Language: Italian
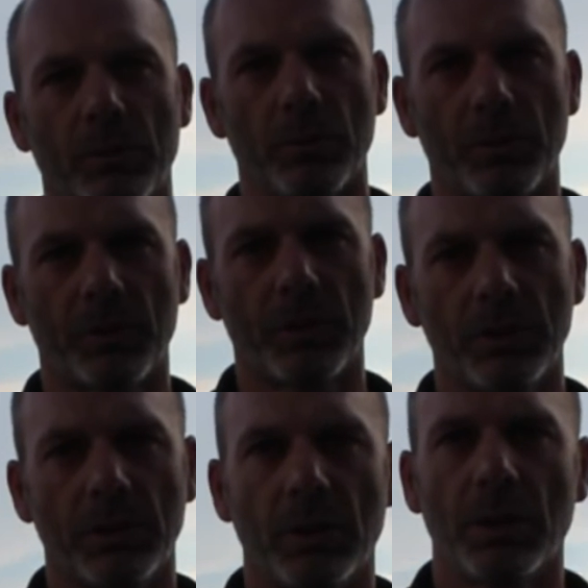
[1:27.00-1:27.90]
corsa.
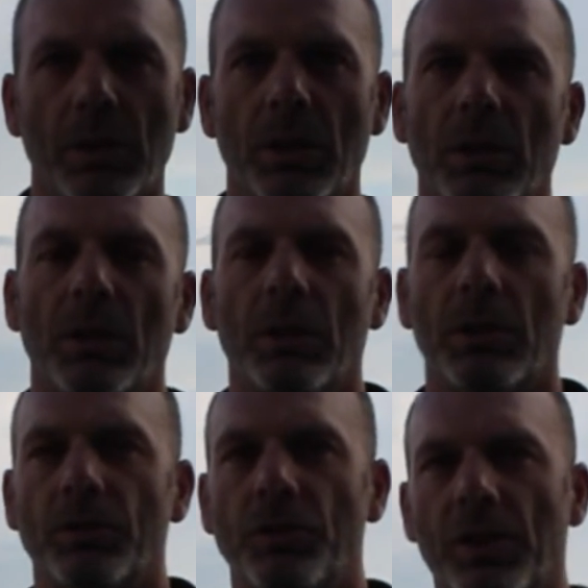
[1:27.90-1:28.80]

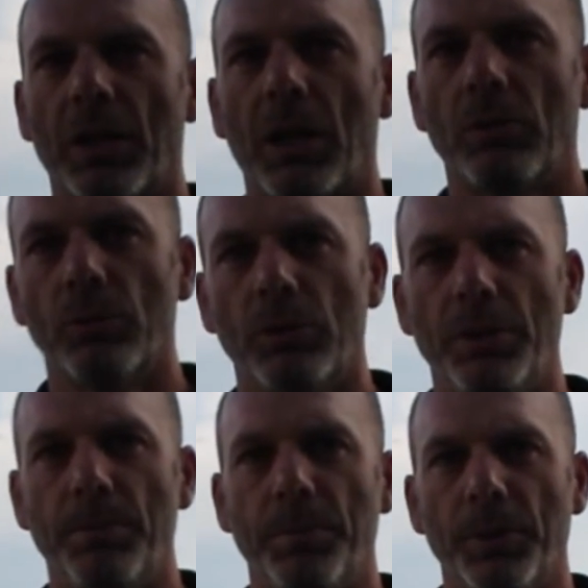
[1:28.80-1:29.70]
Ci sarà un
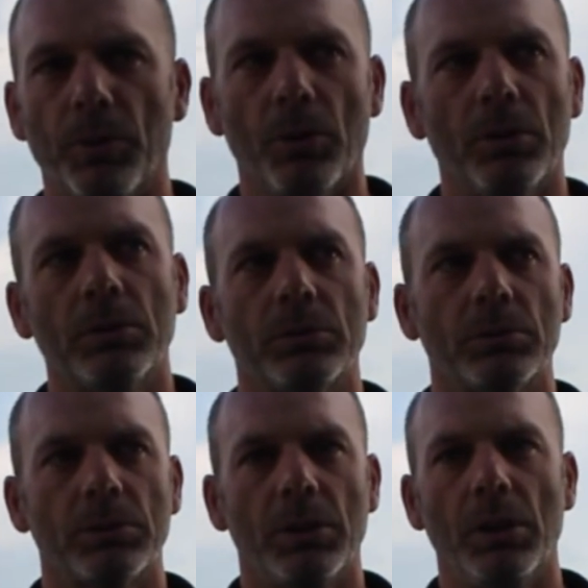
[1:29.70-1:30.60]
olimpico
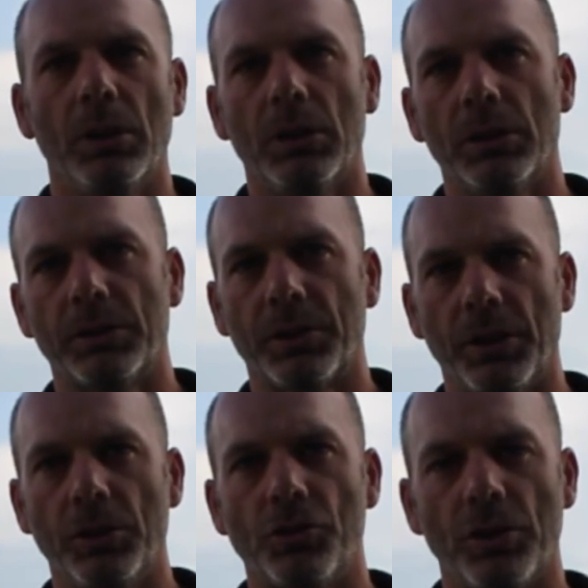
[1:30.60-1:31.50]
il
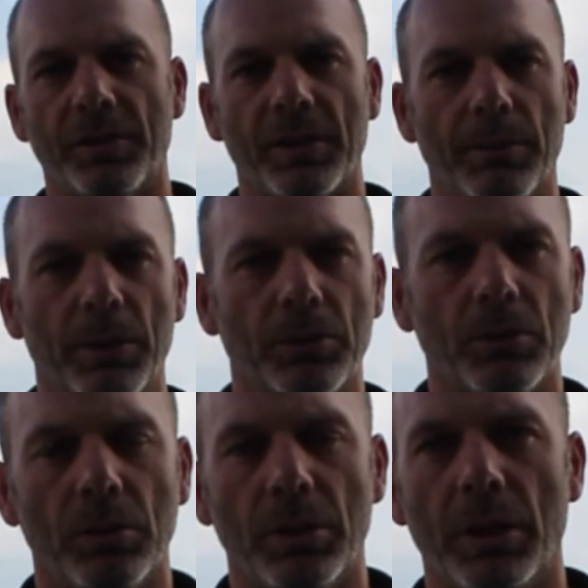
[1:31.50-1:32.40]
13, il
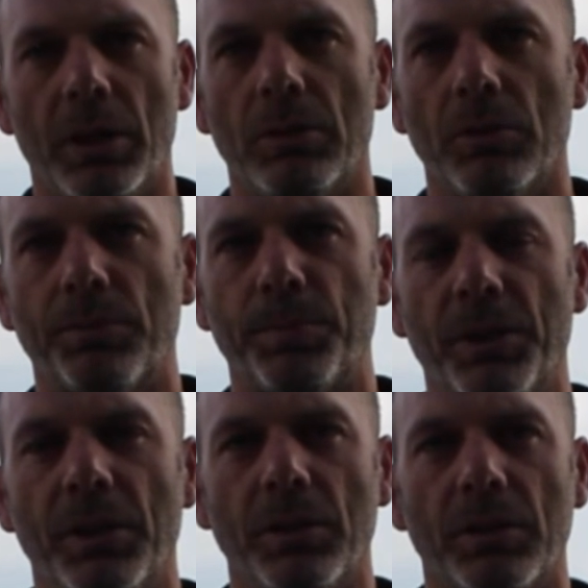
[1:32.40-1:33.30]
sabato, e lo
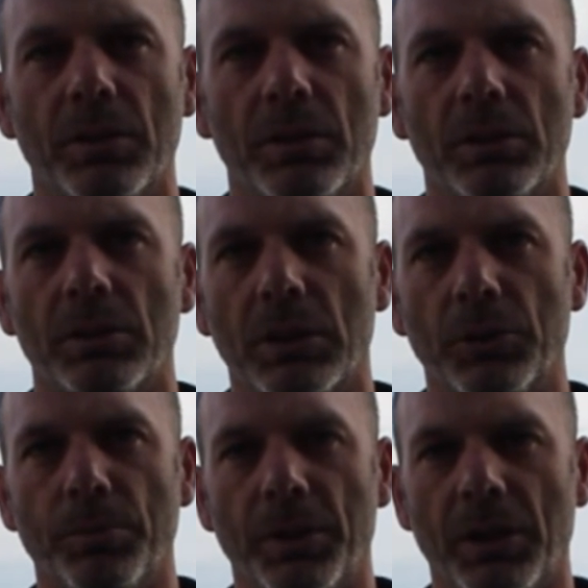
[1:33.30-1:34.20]
sprint la
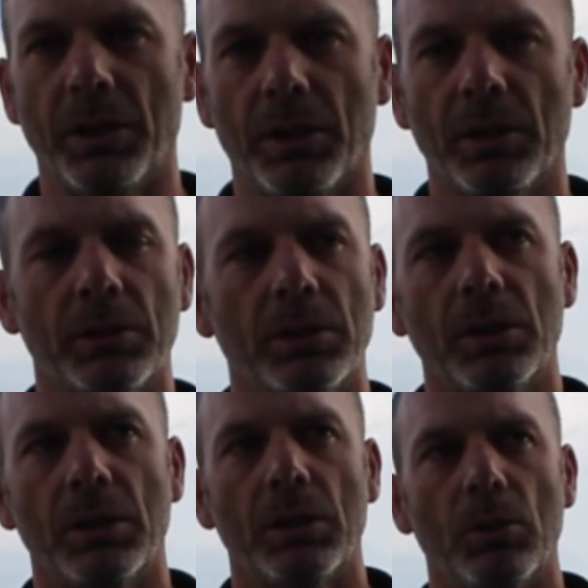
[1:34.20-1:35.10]
domenica.
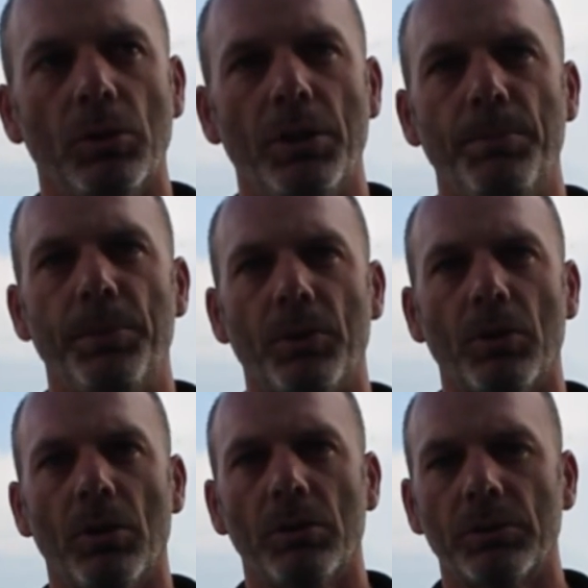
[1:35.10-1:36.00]

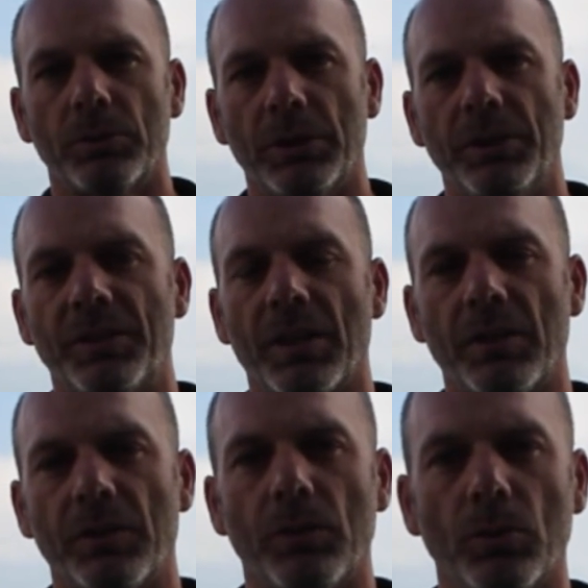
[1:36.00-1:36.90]
L'olimpico, le
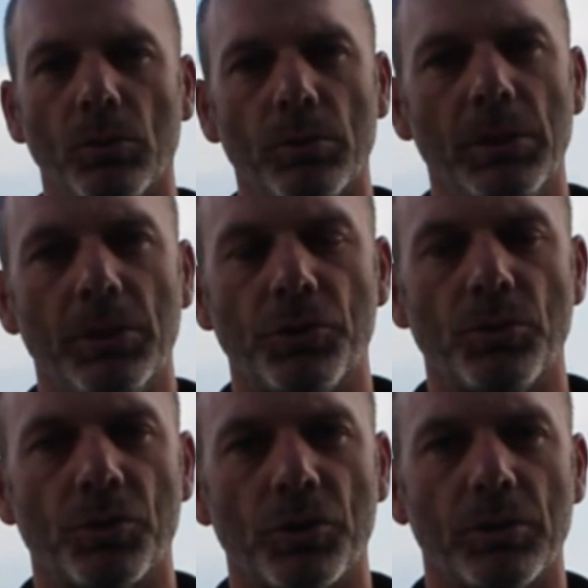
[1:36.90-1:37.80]
distanze sono
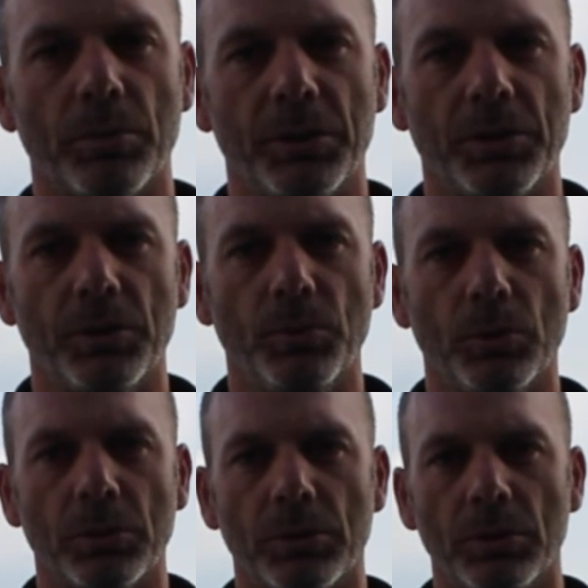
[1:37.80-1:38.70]
1500 metri di
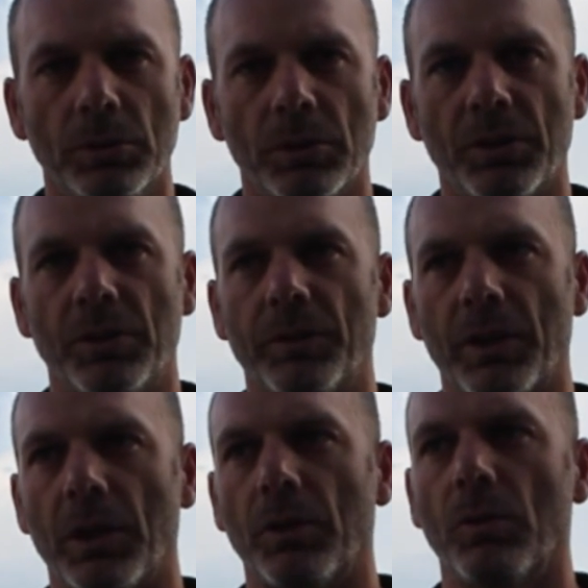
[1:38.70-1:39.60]
nuoto che si
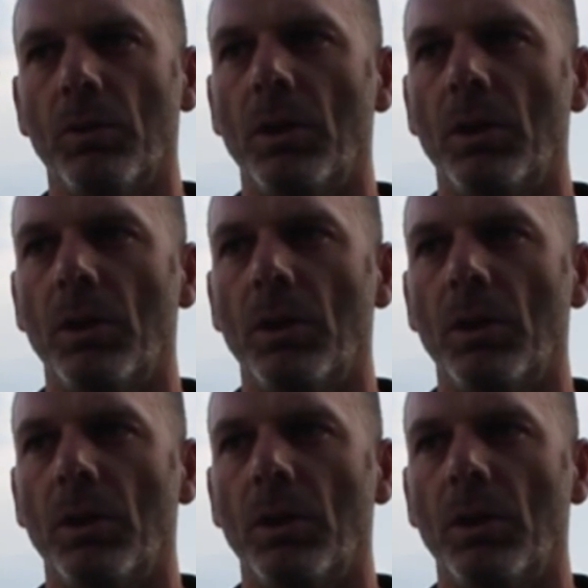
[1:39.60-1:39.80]
faranno